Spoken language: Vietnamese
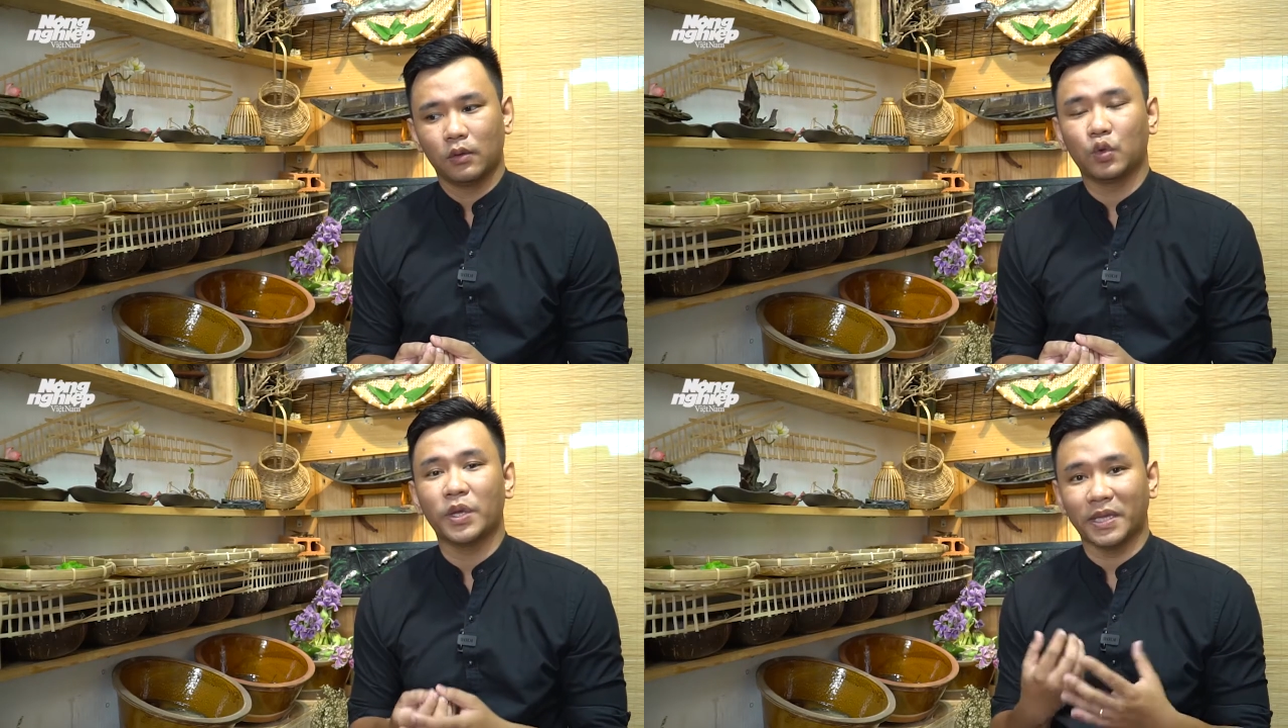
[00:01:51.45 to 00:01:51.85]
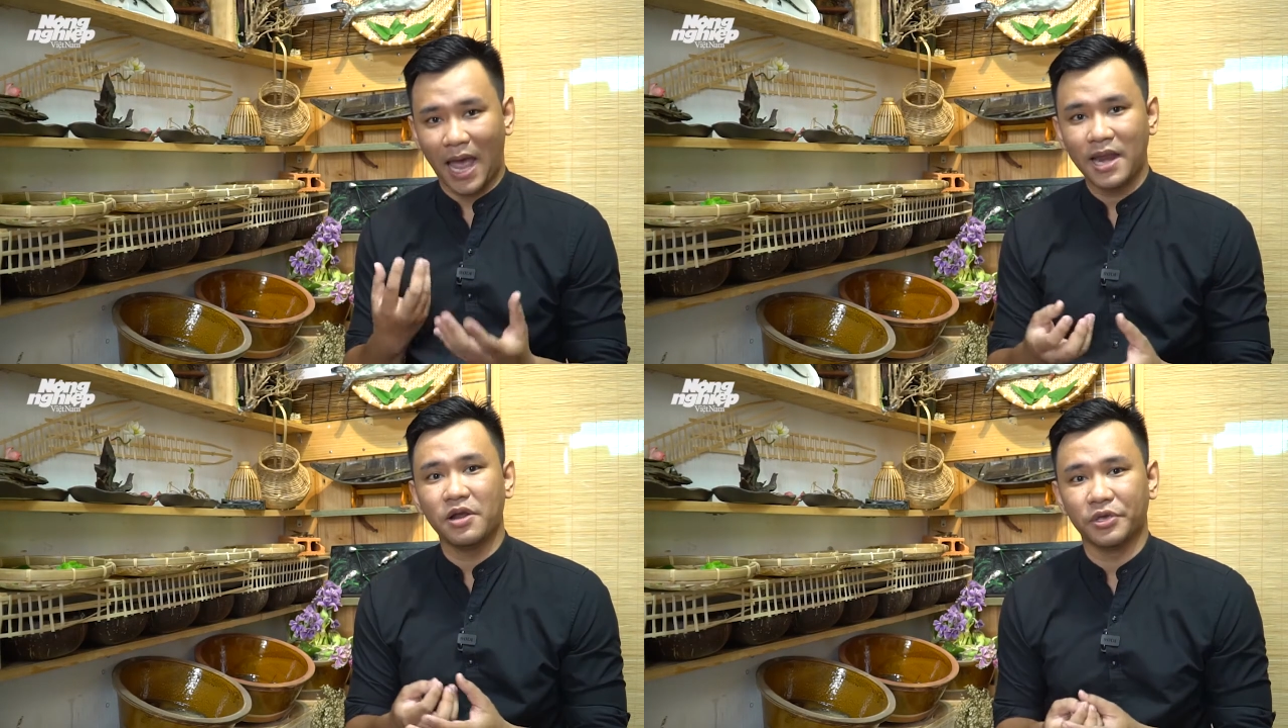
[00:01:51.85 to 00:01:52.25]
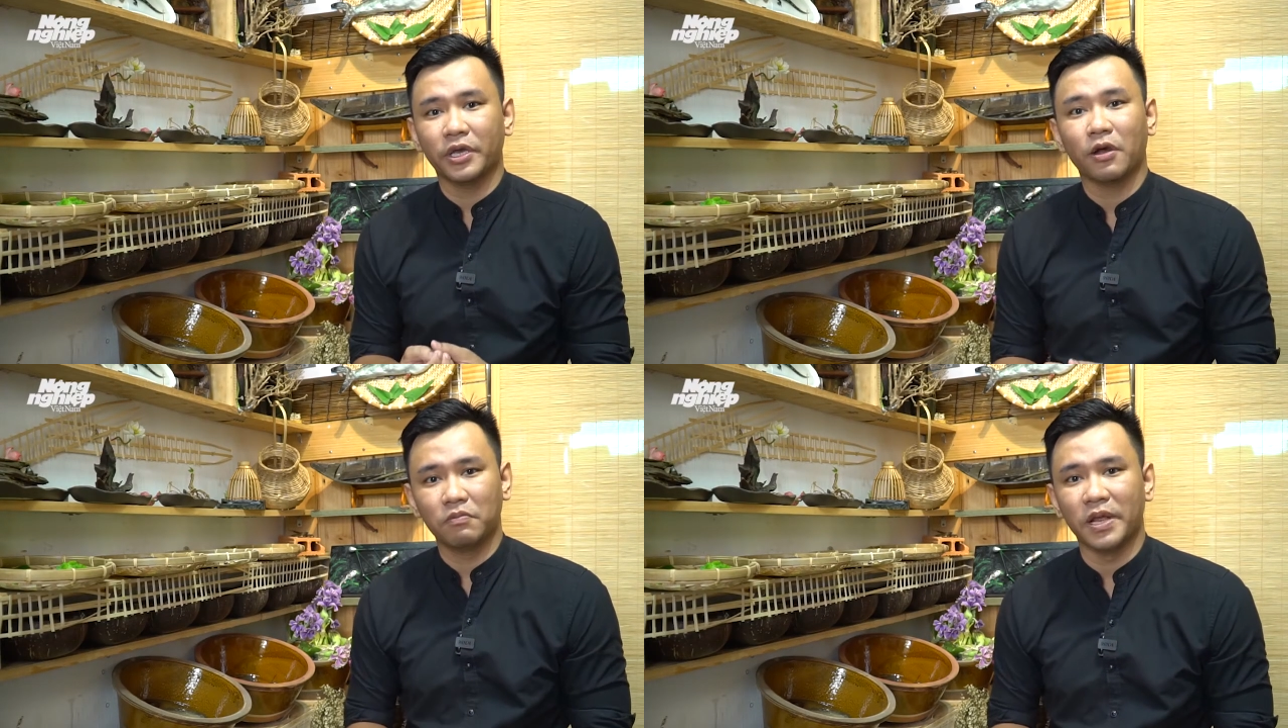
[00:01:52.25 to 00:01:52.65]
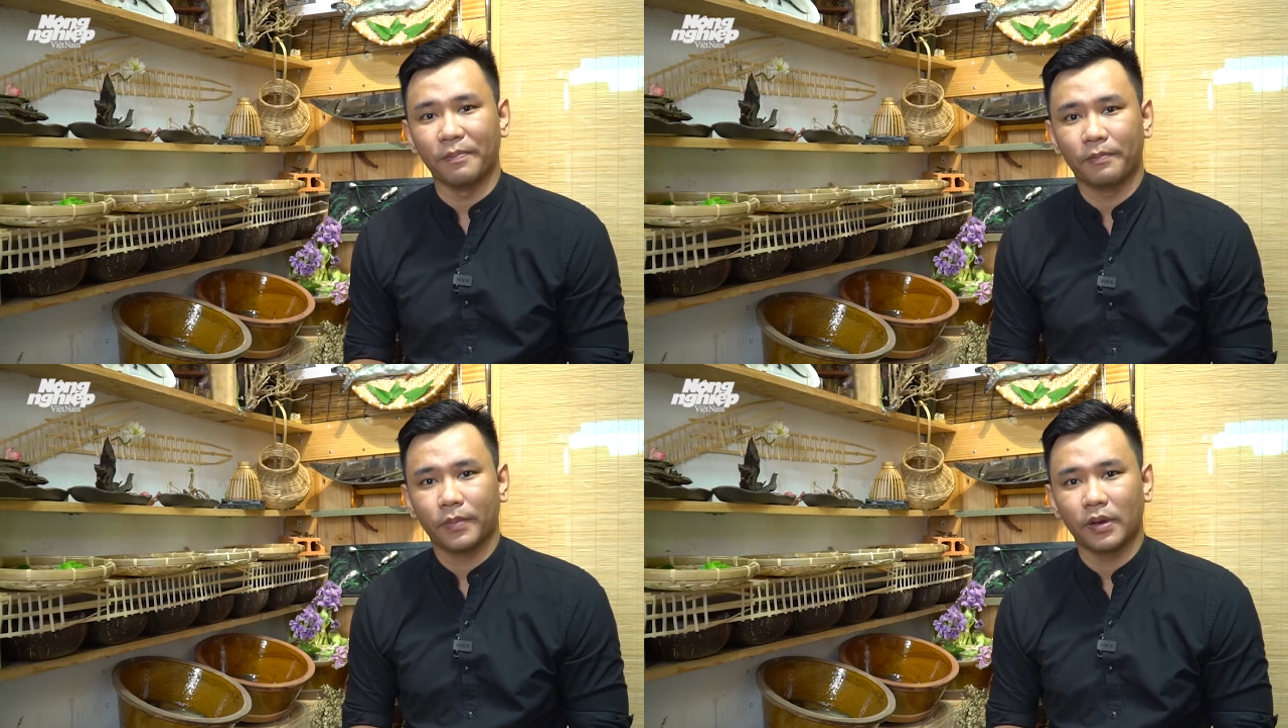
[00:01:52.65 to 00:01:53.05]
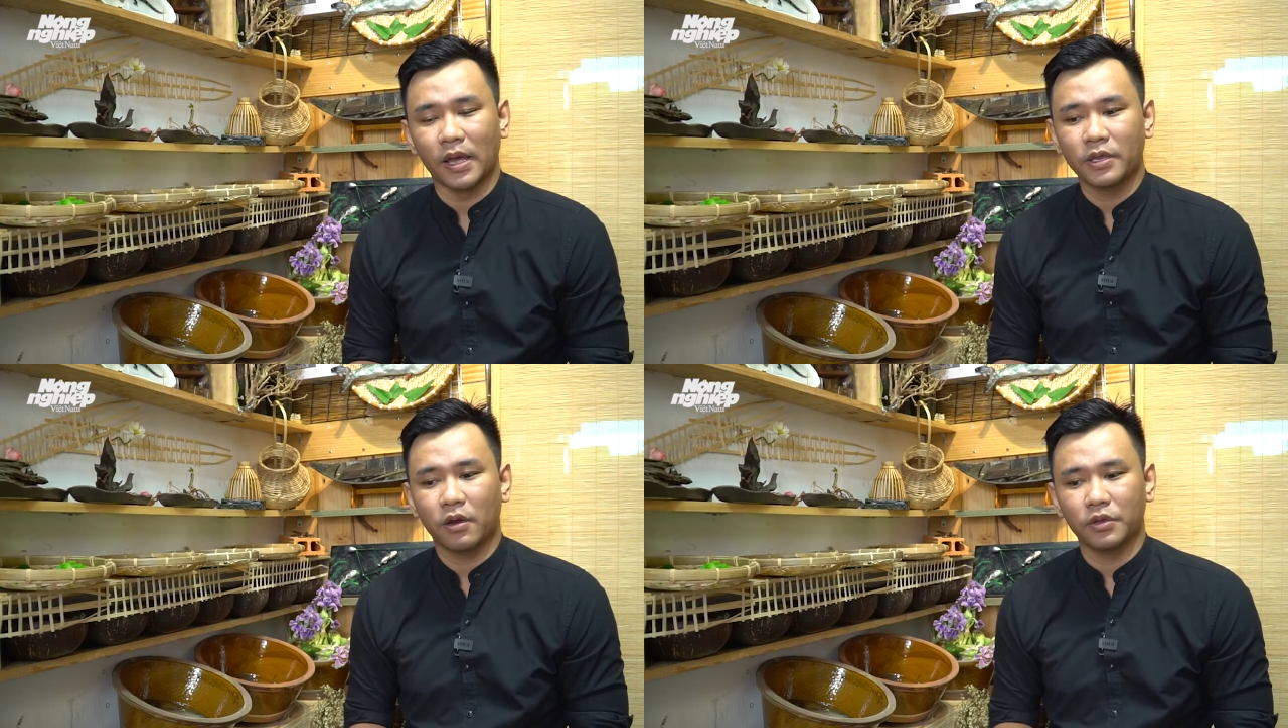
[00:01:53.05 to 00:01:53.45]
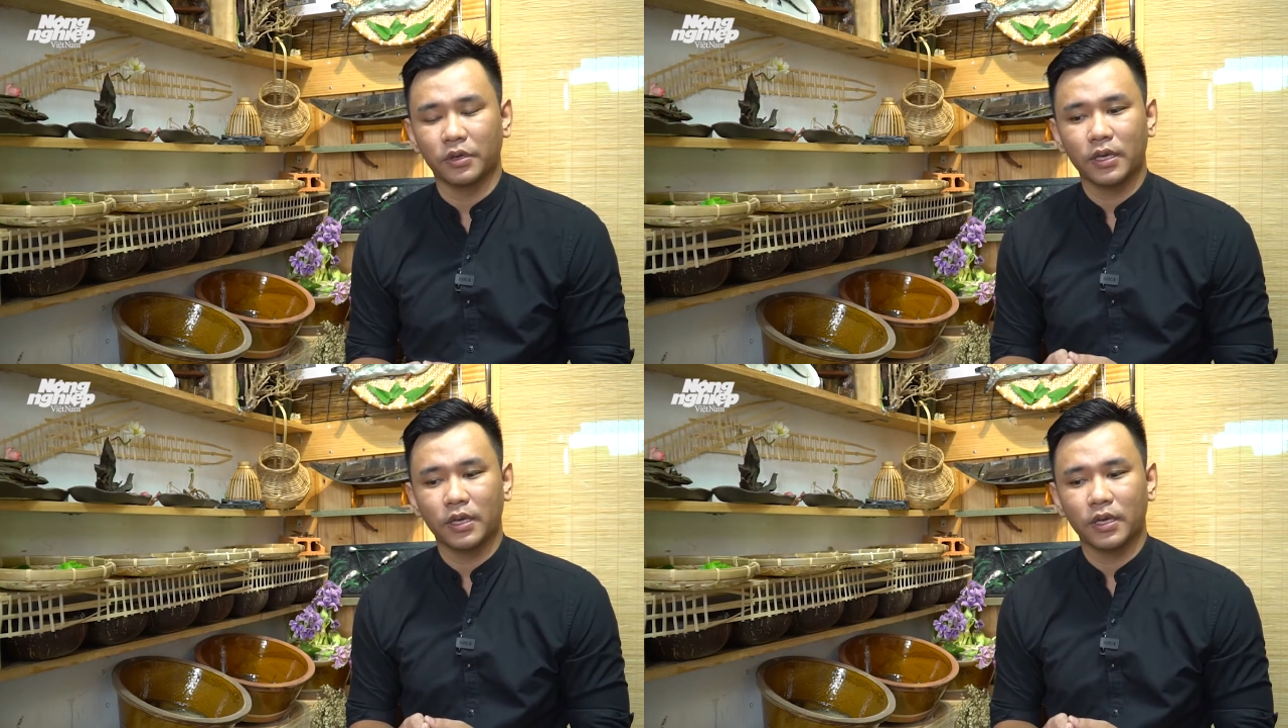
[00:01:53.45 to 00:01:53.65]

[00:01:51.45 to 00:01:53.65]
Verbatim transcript: truyền tải được những cái thông điệp để cho những